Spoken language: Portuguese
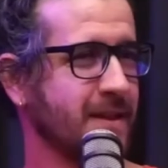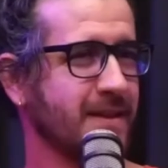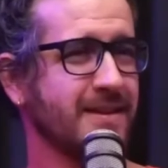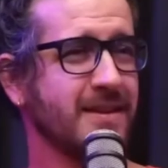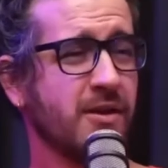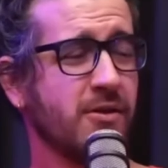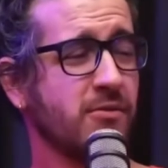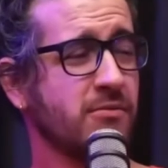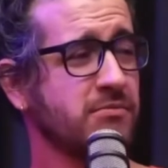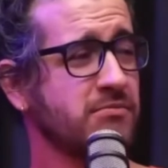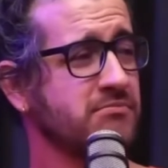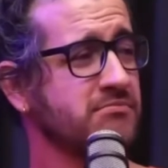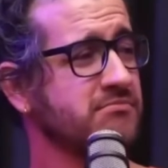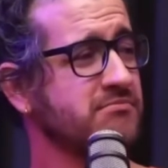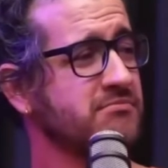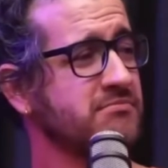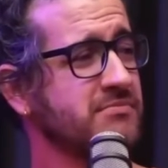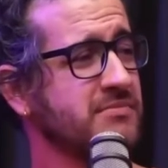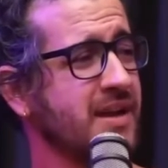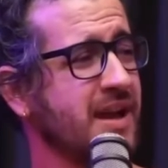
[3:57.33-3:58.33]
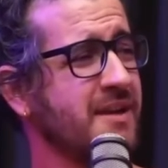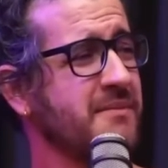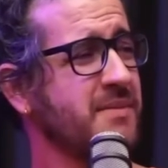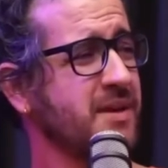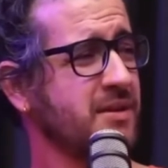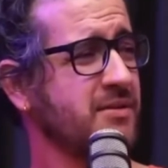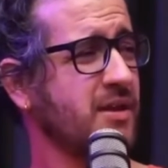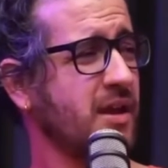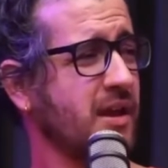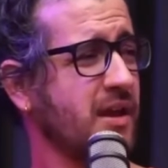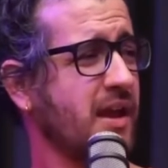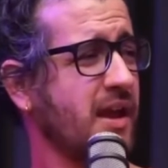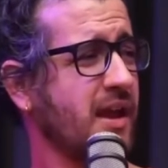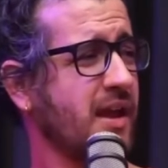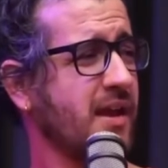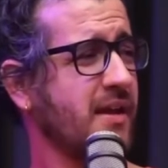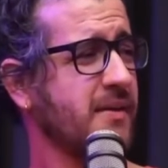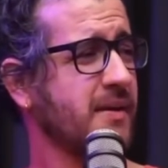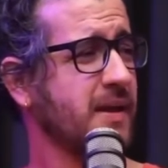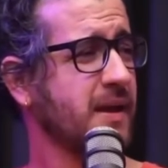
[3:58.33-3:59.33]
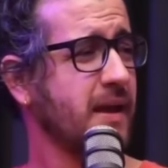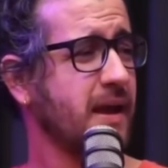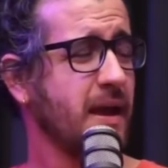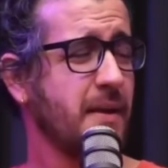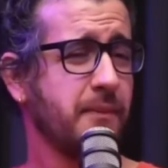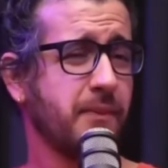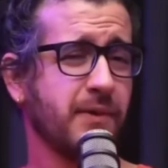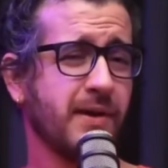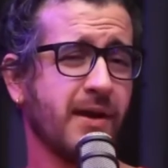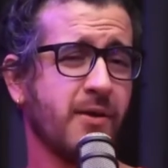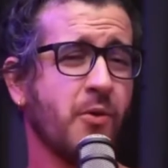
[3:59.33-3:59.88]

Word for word: Não. Ou é mito também? É mito, é, é, é porque é